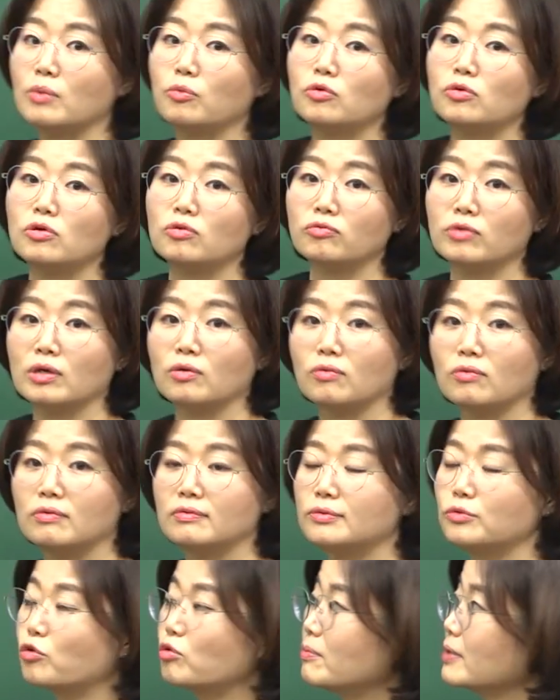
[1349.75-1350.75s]
해보려고
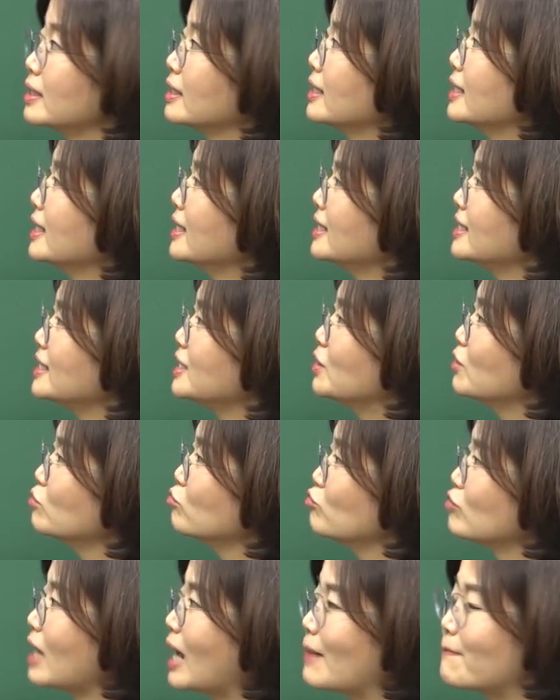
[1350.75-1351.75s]
했고 이것만 이건
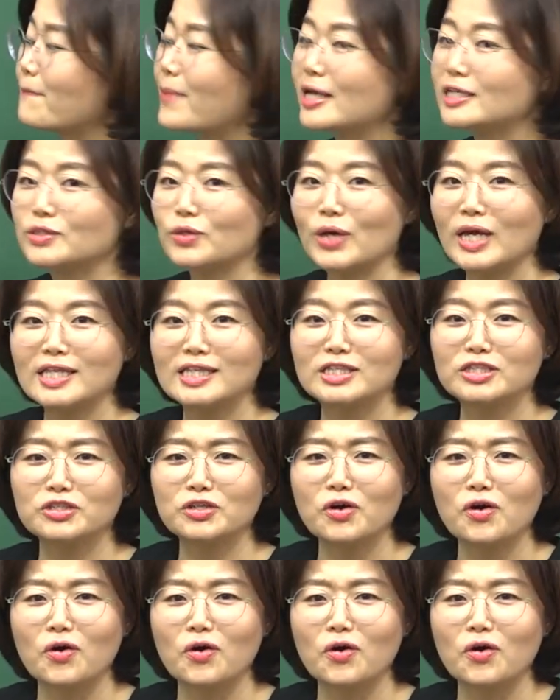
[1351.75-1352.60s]
우리 앞에서 했죠.